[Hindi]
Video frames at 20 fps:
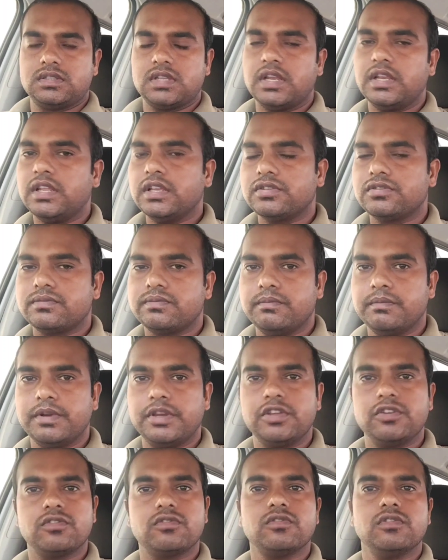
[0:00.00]
चलिए इस
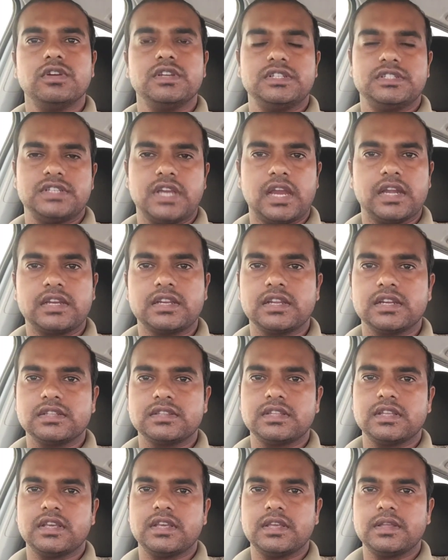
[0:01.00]
वीडियो को स्टार्ट
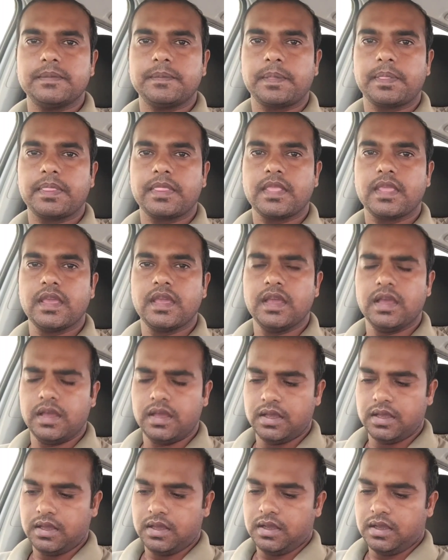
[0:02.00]
करते हैं
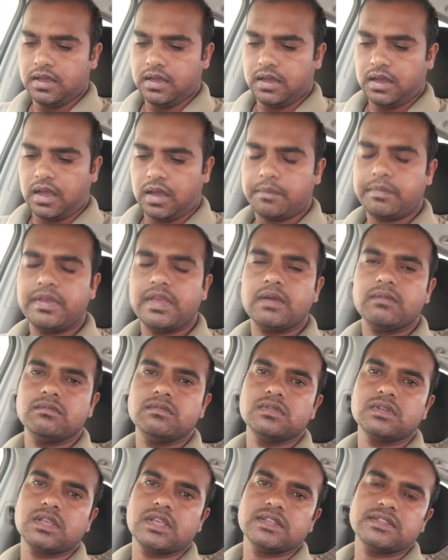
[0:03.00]
अभी
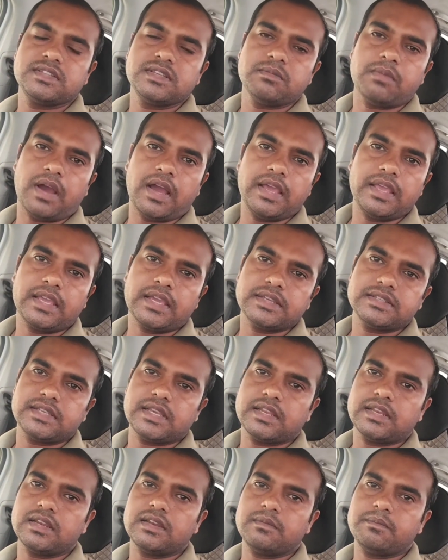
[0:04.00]
हम किसी भाई के
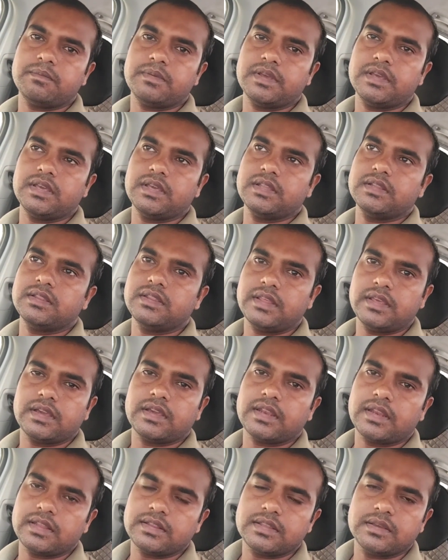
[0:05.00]
चैनल पे
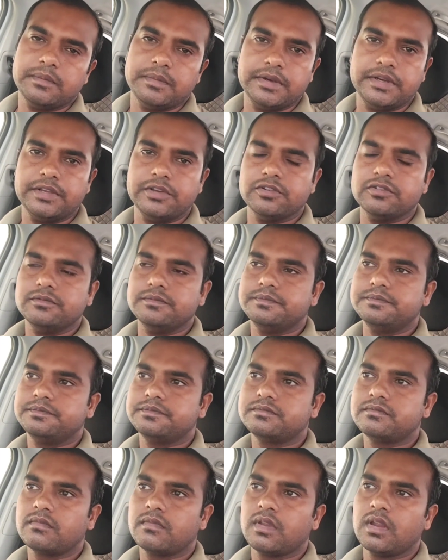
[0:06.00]
देख रहे थे वीडियो
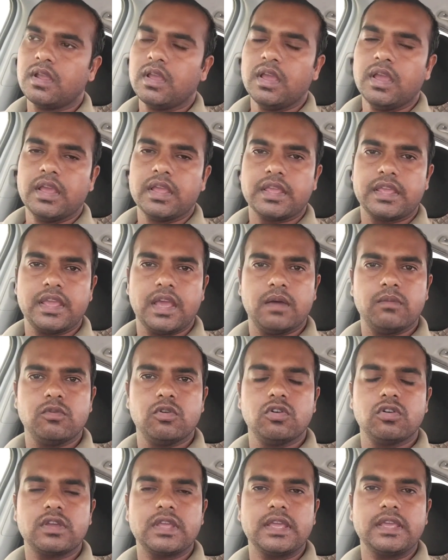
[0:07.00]
कि
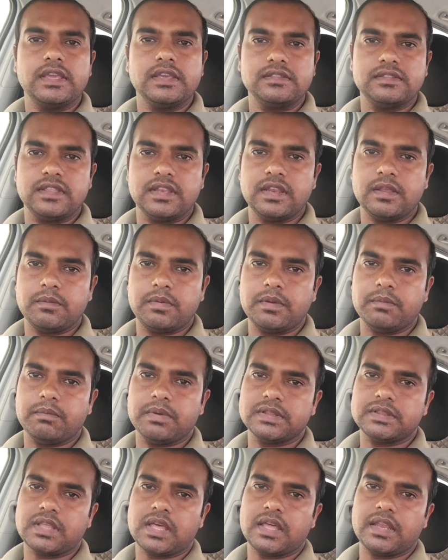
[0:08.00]
हम लोगों के कितने भी
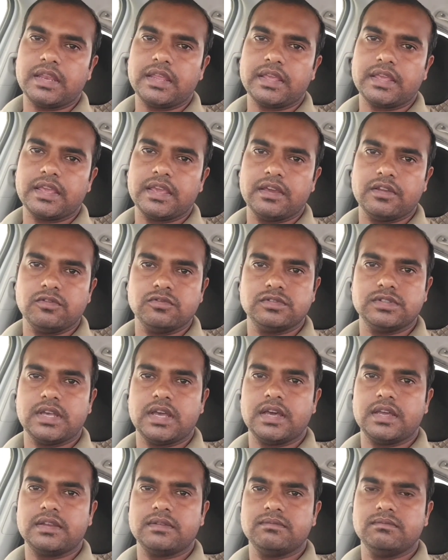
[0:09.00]
बताने के
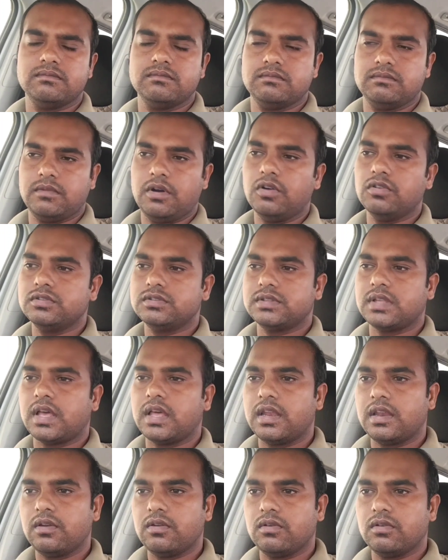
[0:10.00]
अनुसार बहुत
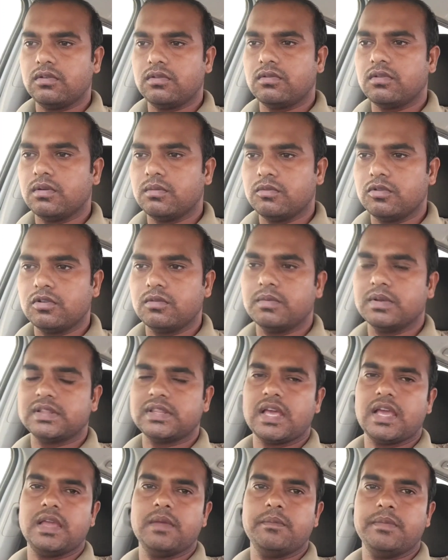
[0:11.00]
सारे लोगों को हम लोग
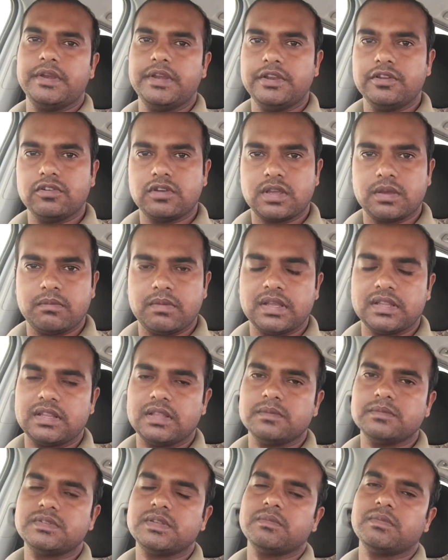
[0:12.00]
बताए वीडियो के
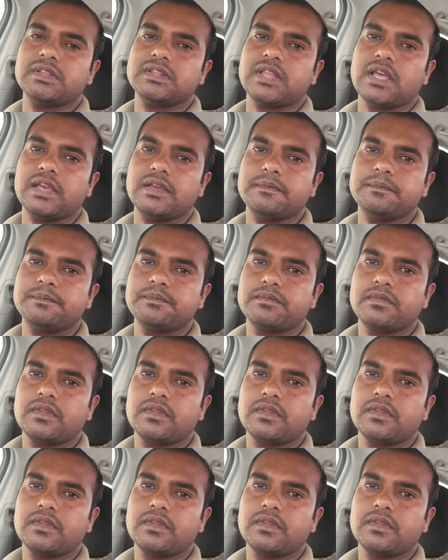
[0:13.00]
माध्यम से बताए